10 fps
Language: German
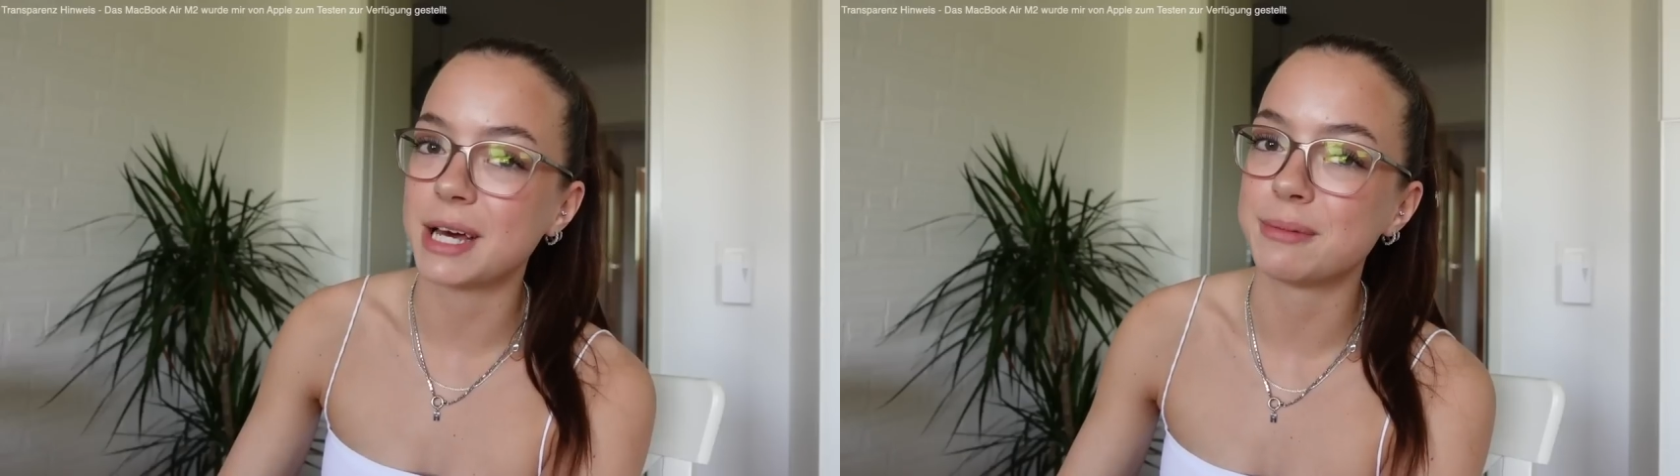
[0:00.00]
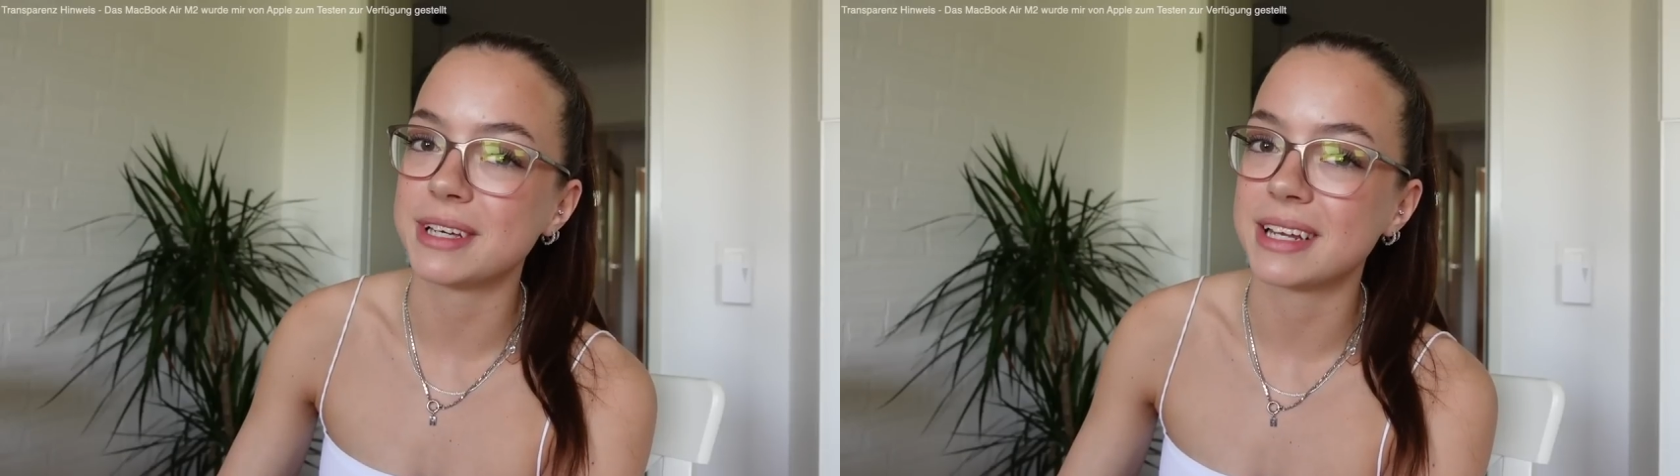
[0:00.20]

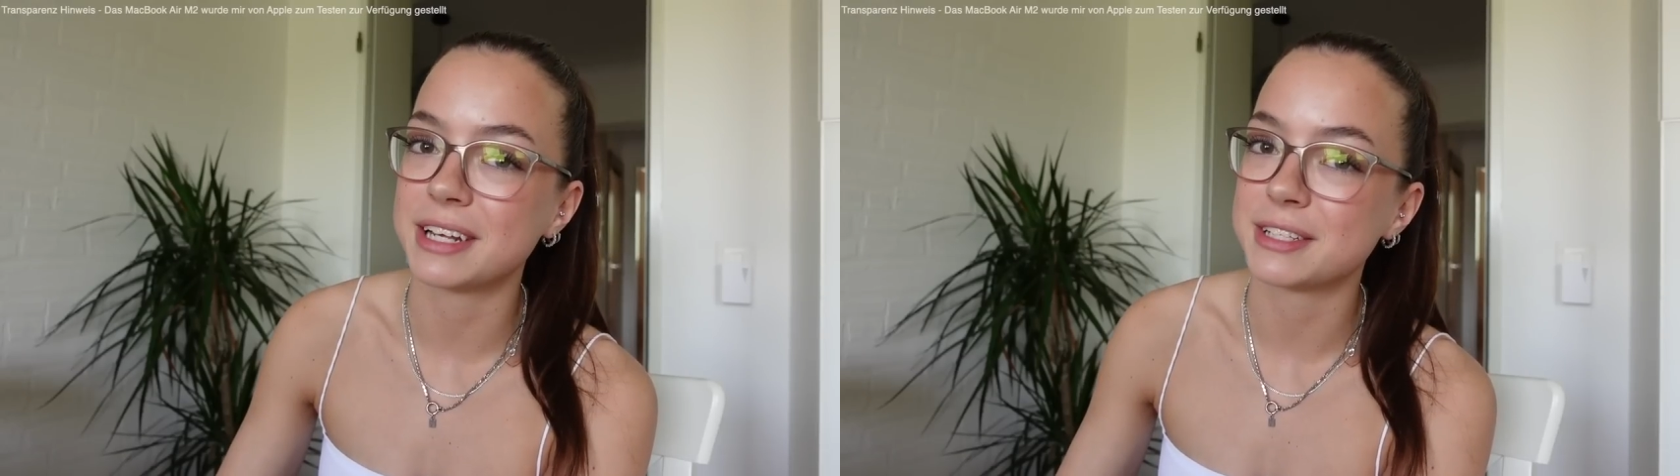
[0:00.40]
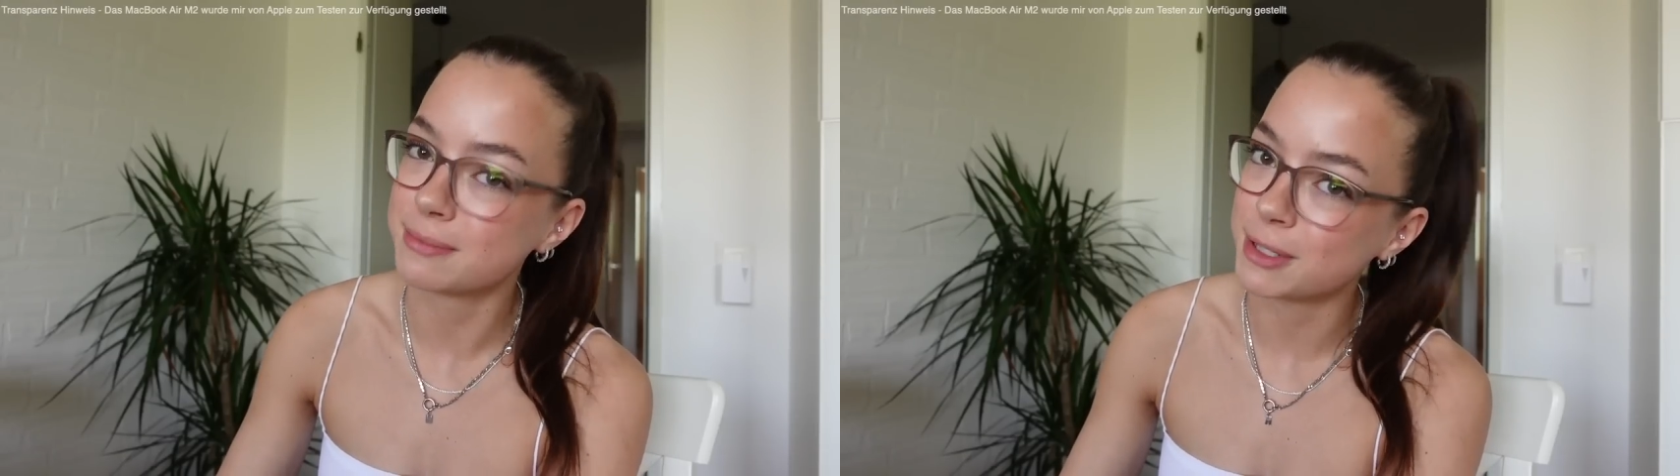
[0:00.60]
habe ich ein
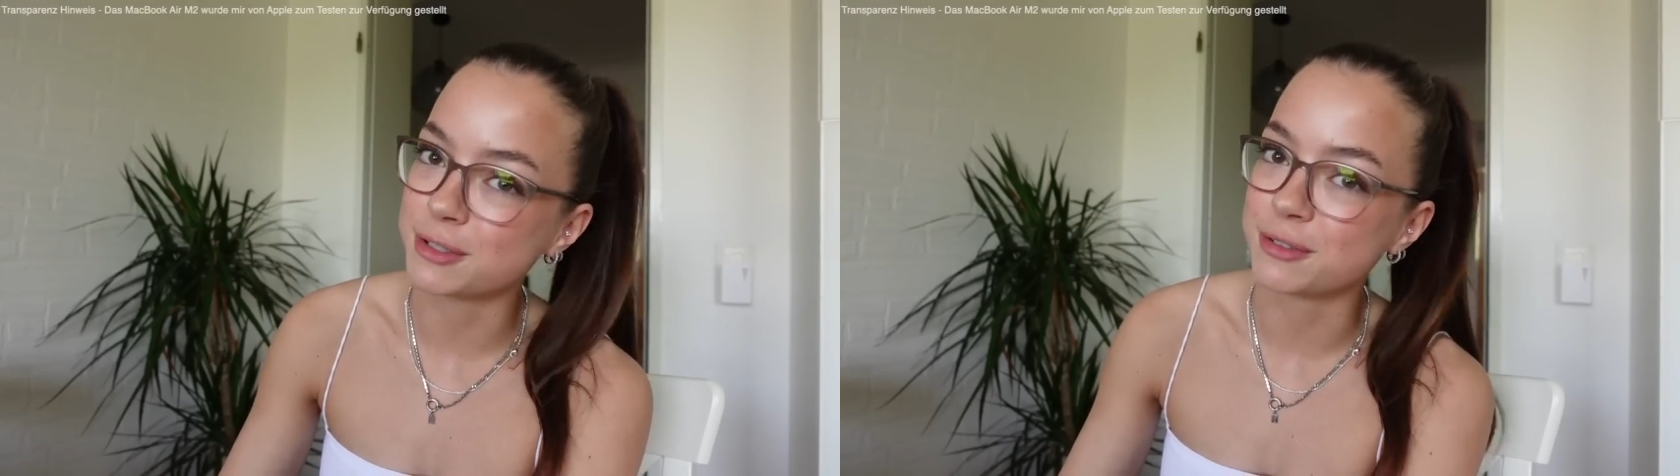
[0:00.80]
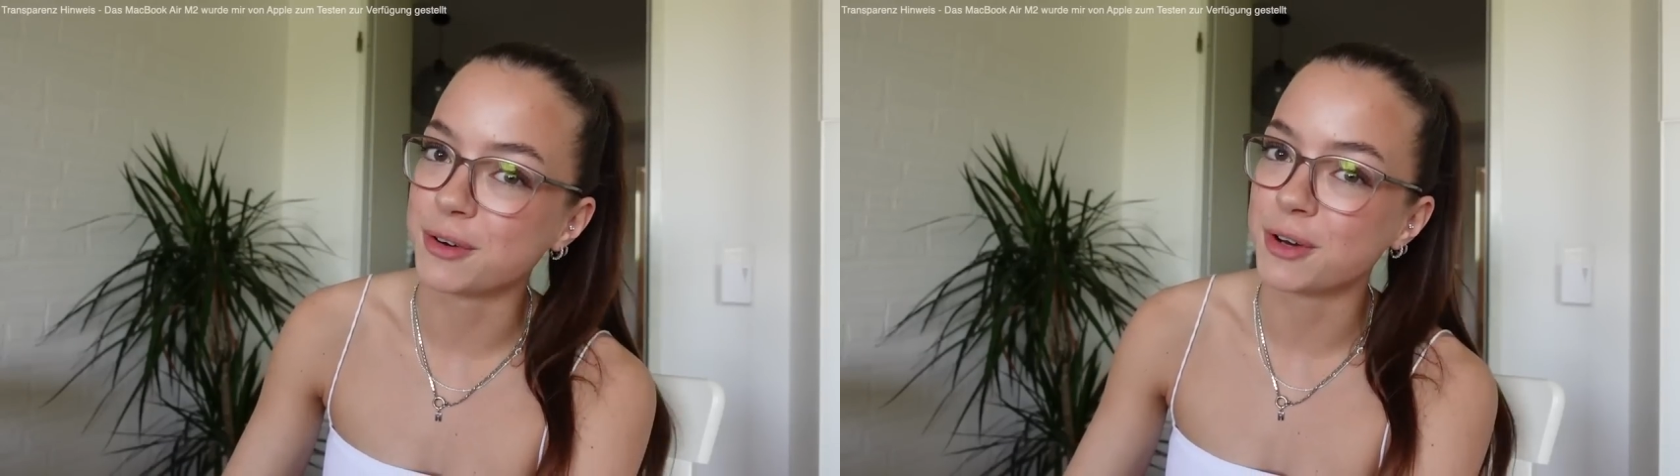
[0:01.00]
kleines
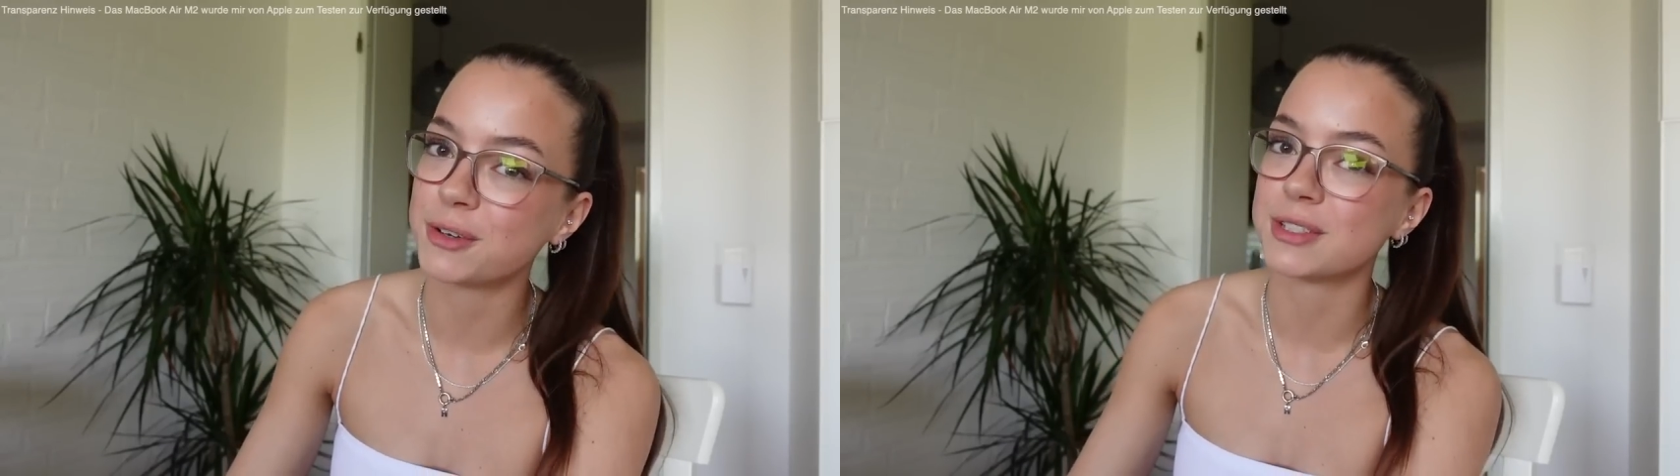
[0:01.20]
Special für euch.